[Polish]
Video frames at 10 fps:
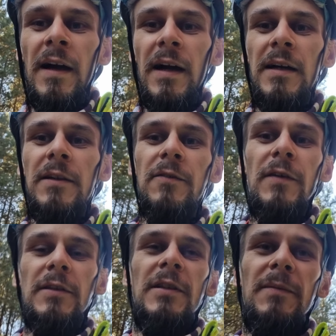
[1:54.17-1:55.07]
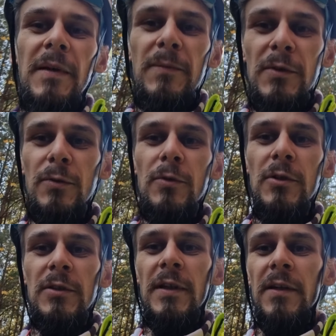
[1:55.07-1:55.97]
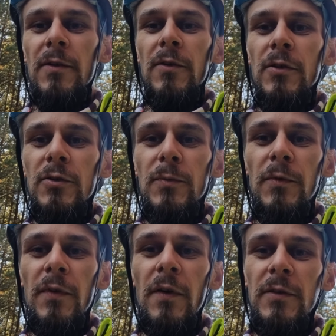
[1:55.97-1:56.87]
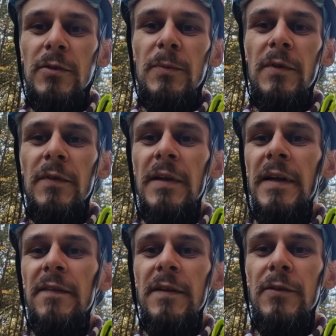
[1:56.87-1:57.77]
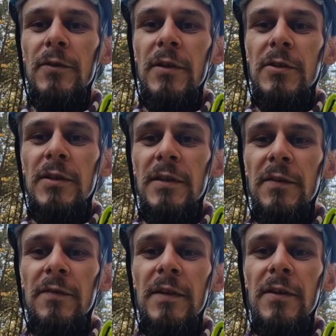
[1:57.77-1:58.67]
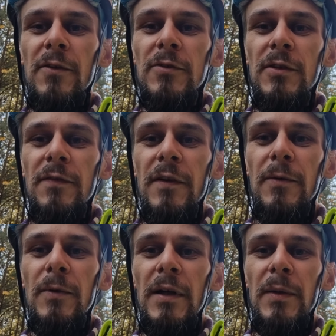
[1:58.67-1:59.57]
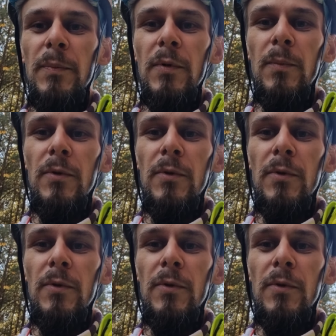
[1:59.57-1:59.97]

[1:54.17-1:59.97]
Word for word: a rower ten ma mi służyć jako zimowy gravel do jeżdżenia w najgorszych warunkach po